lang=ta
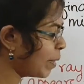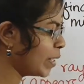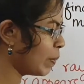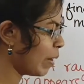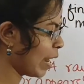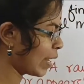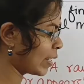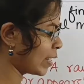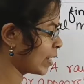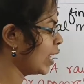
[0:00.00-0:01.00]
பிரின்சிபல்
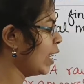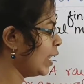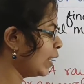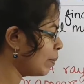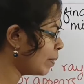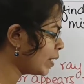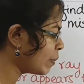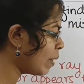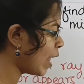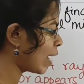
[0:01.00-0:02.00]
ஆக்சஸ் இந்த
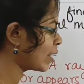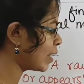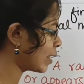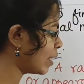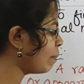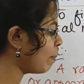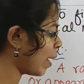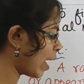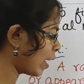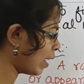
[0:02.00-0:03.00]
பிரின்சிபல் ஆக்சஸ்க்கு
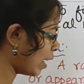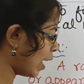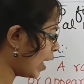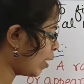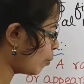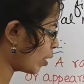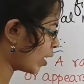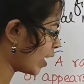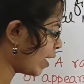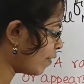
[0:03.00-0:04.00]
பேரலாக ஒரு ரே